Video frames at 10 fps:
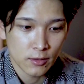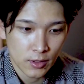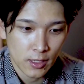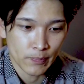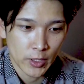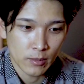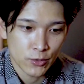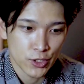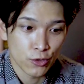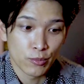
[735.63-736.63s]
ので、え
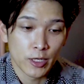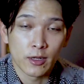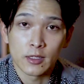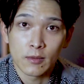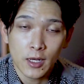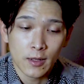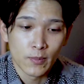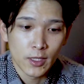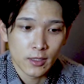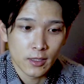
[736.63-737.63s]
もし興味ある方は、
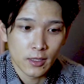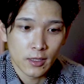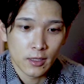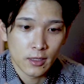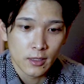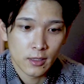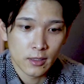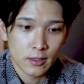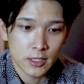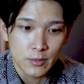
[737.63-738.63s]

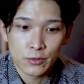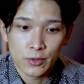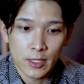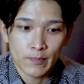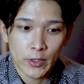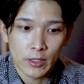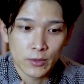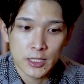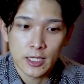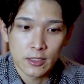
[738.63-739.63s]
え自分のね、
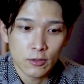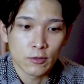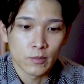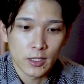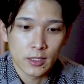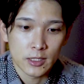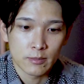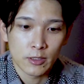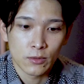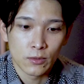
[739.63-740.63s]
お使いの、え
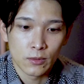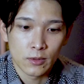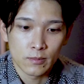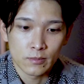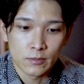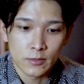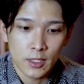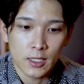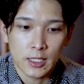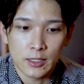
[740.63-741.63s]
スマートフォン
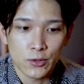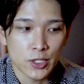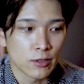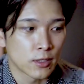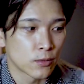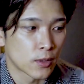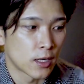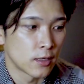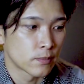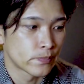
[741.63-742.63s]
が対応しているかどう
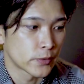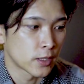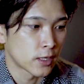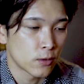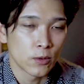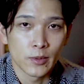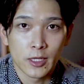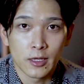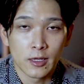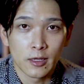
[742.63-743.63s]
かなんかを、
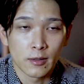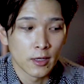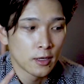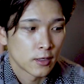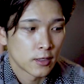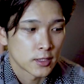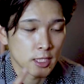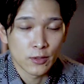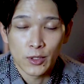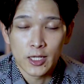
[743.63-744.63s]
え
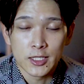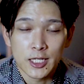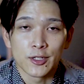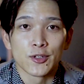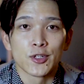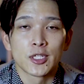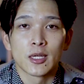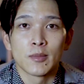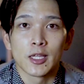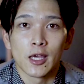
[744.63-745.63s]
サイトでチェックし
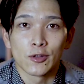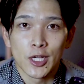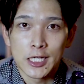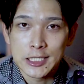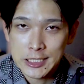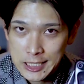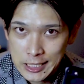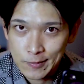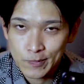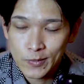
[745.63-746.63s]
てみてくだ
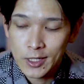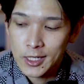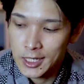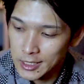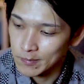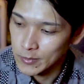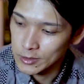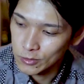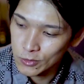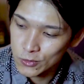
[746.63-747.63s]
さい。はい、
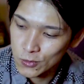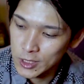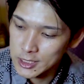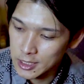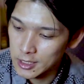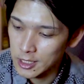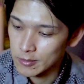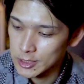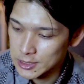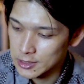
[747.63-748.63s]
えっ、と、今日紹介したね、
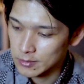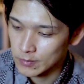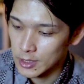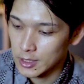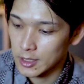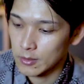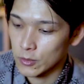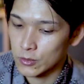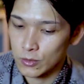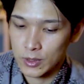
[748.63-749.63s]
3つ、え
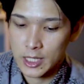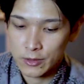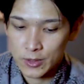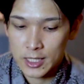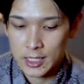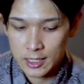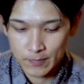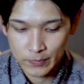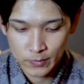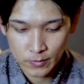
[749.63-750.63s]
僕の概要欄か
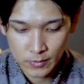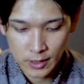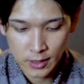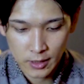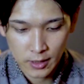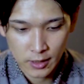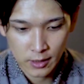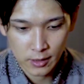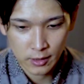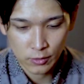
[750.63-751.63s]
ら
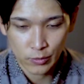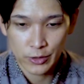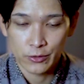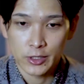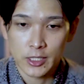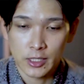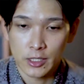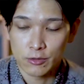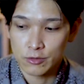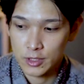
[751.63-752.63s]
えー、飛べるようになって
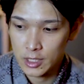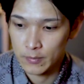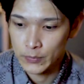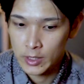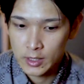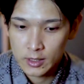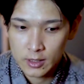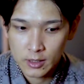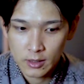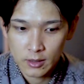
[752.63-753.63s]
いるんで、
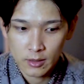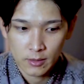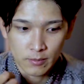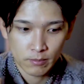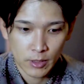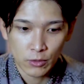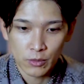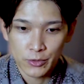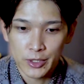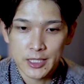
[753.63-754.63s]
えーまあ、
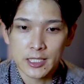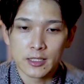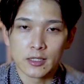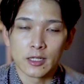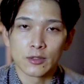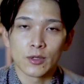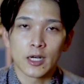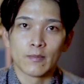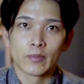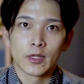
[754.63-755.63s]
好みのデザインだったりと
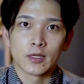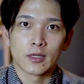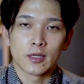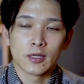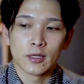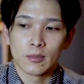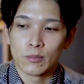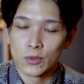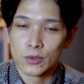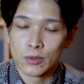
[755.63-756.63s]
か、えー、
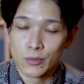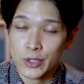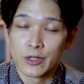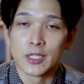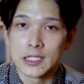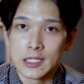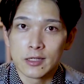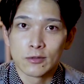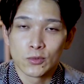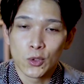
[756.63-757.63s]
もうモデルです
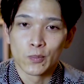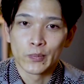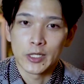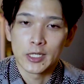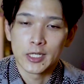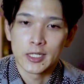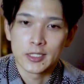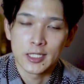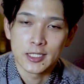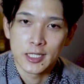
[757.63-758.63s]
ねを、
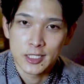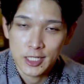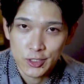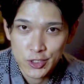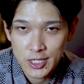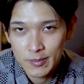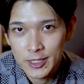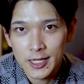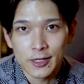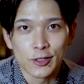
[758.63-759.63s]
えー、ぜひぜひチェックして
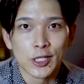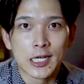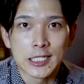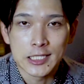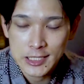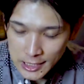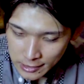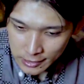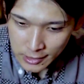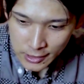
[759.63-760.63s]
みてください。